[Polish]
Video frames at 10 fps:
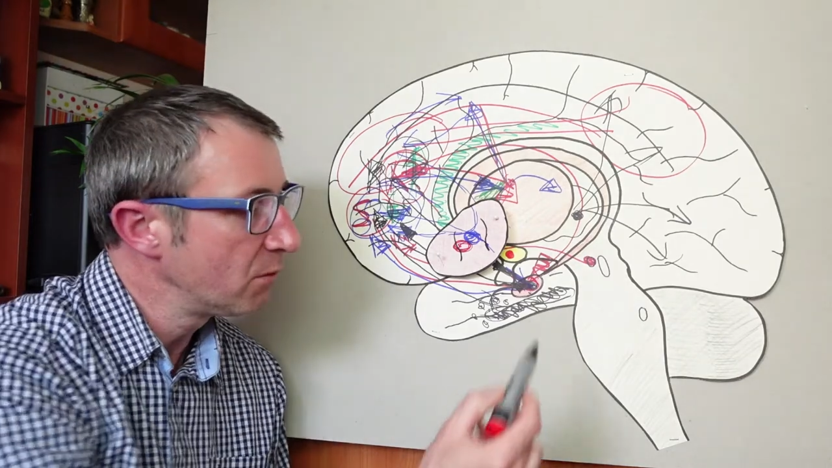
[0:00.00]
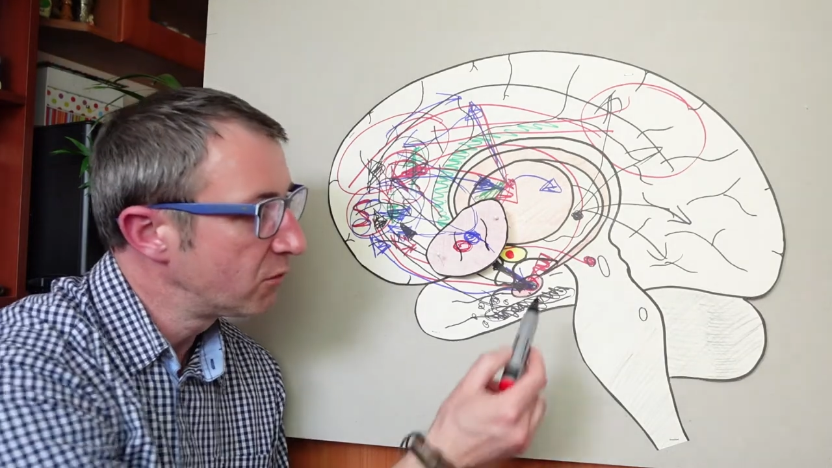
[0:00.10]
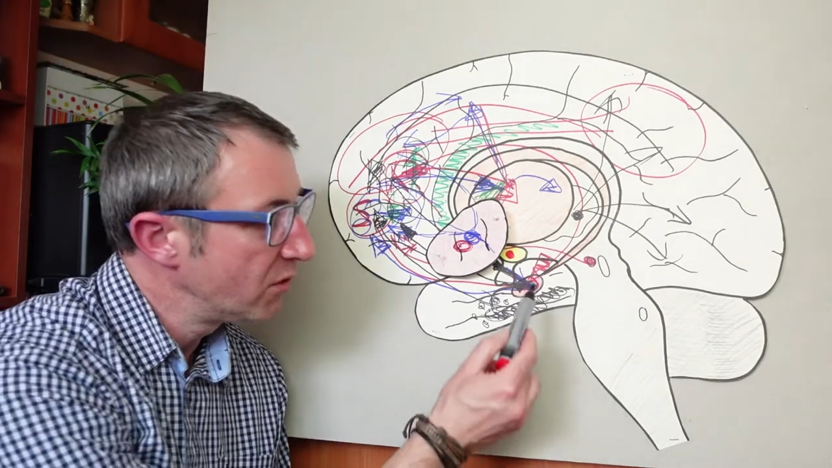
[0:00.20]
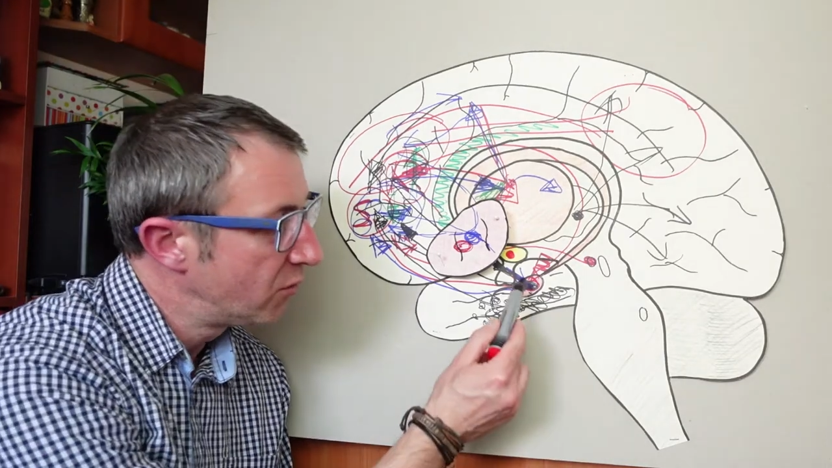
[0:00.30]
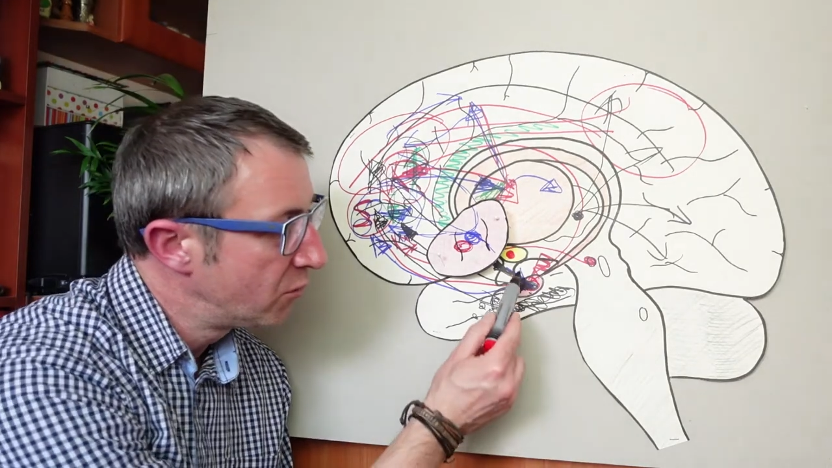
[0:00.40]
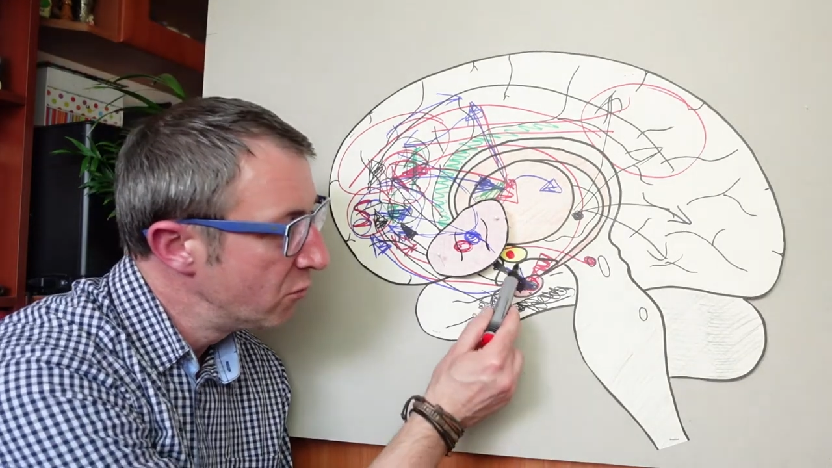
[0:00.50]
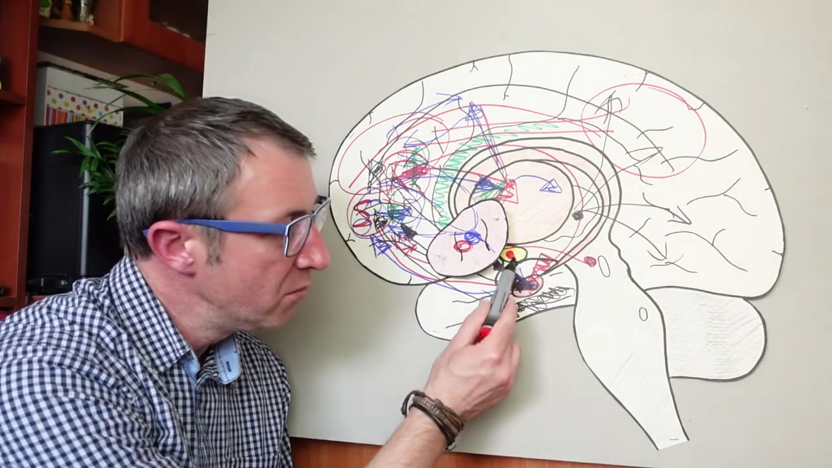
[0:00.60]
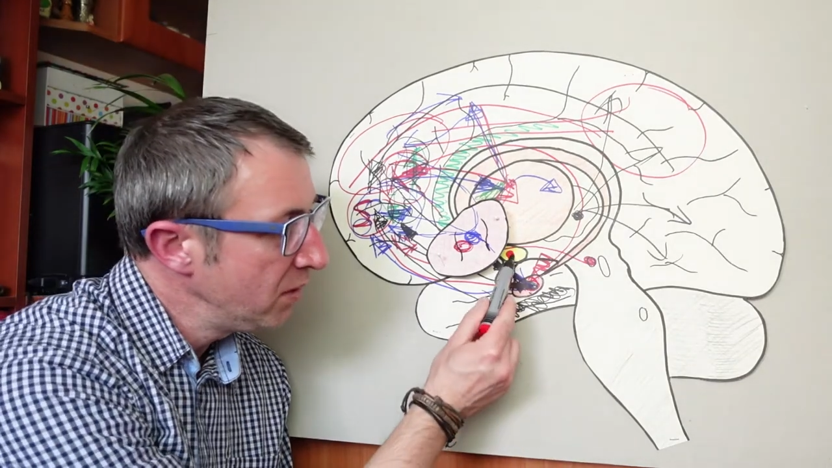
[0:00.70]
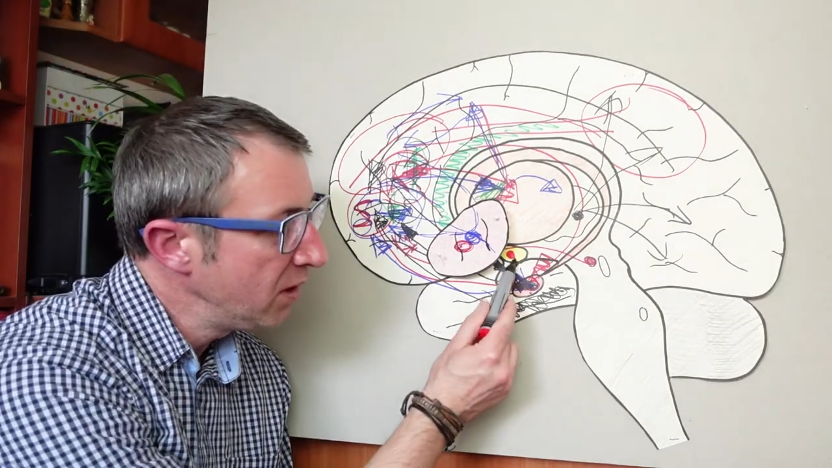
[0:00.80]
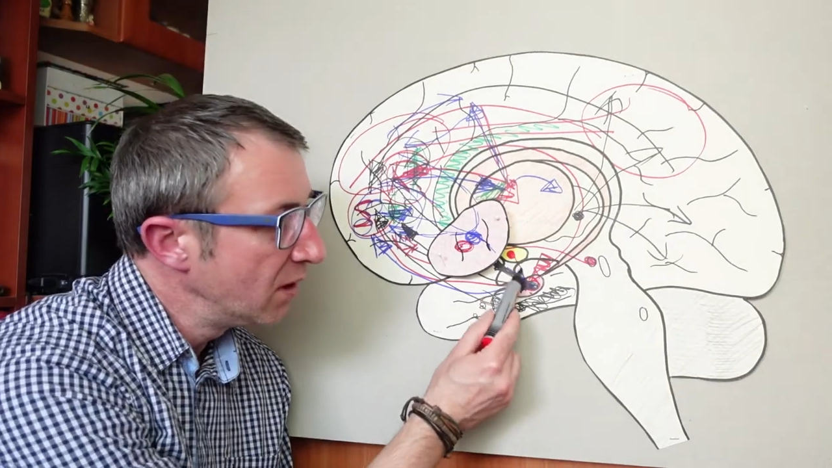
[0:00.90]
który
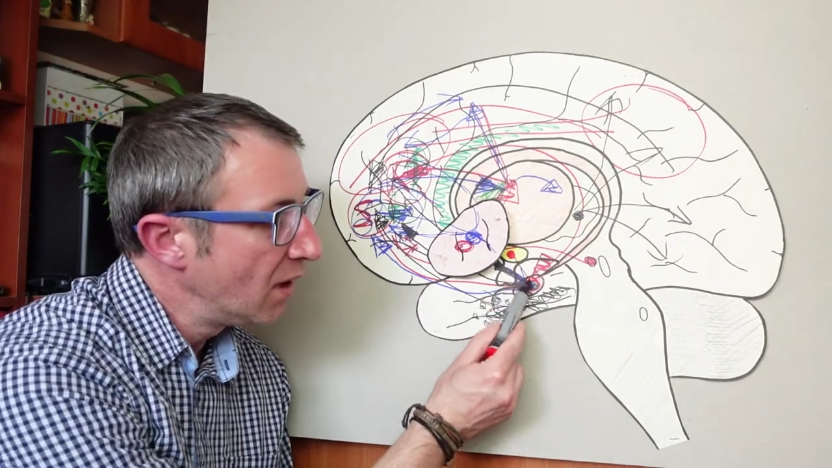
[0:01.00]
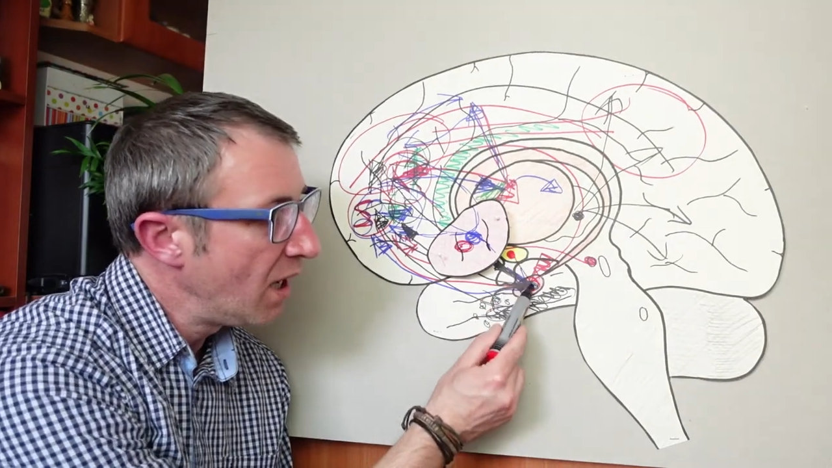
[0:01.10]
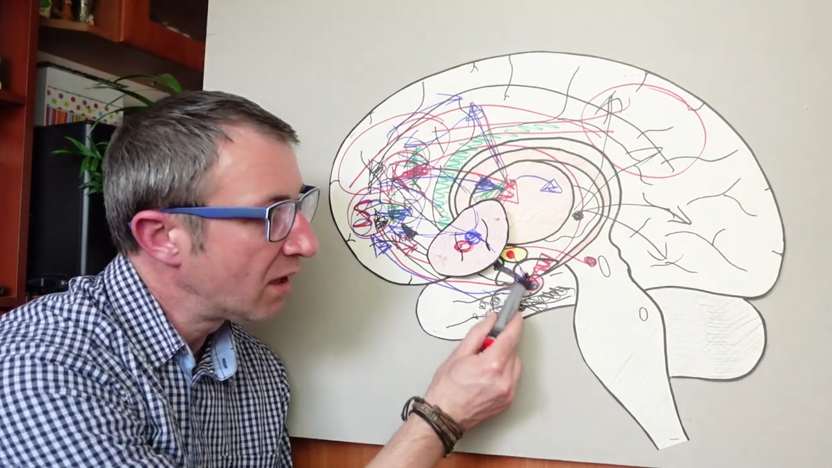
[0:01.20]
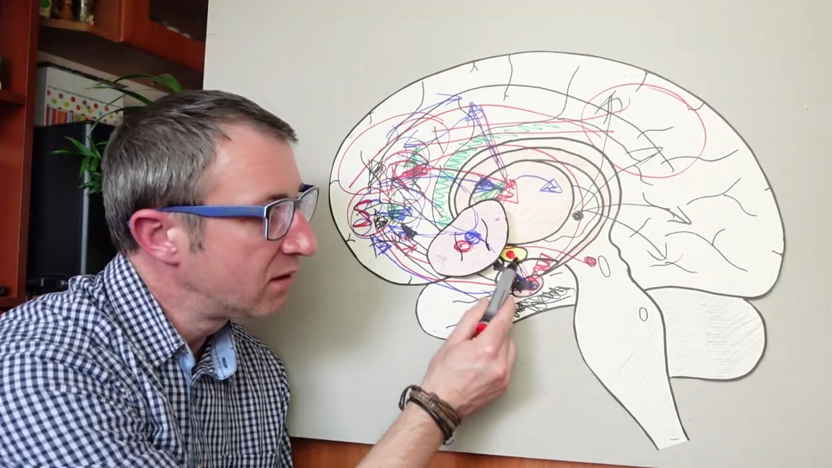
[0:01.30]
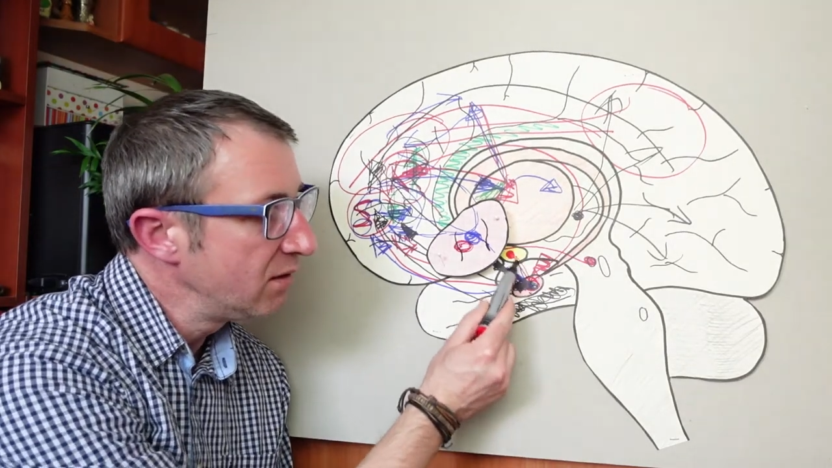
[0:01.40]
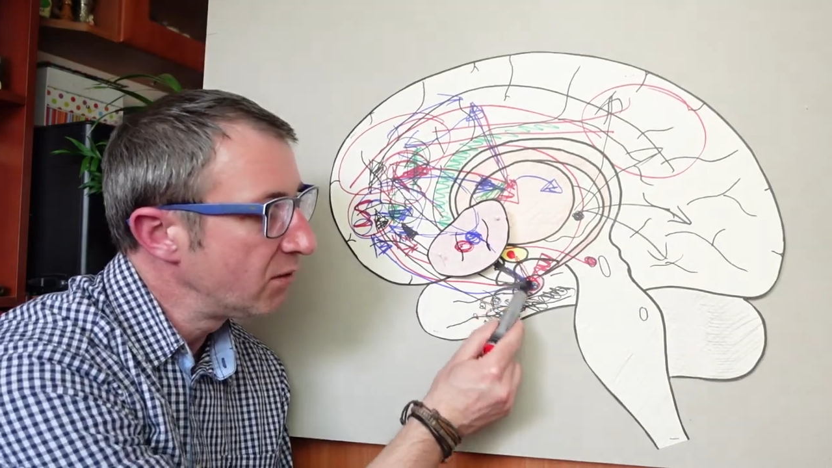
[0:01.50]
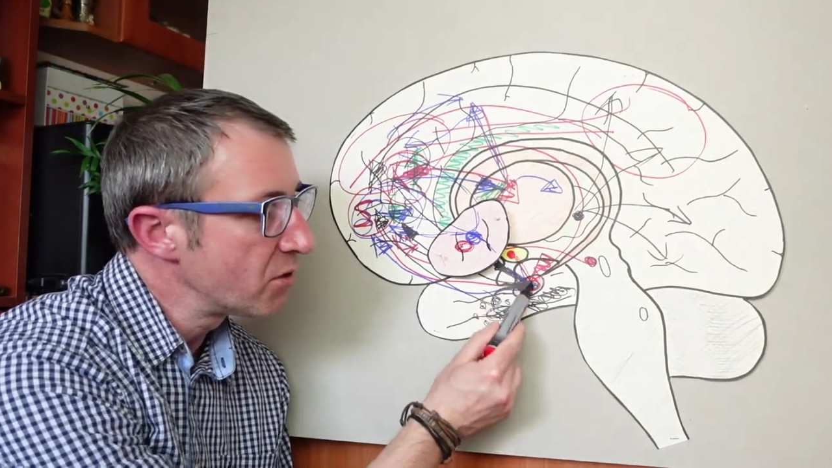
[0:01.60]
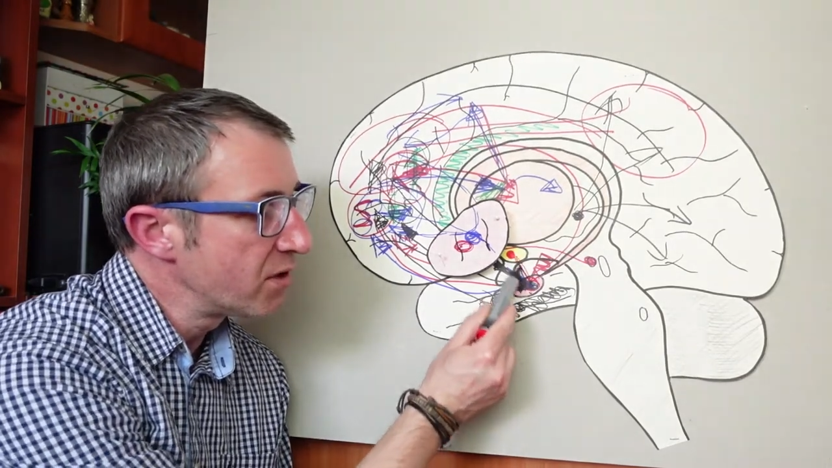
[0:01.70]
tłumi aktywność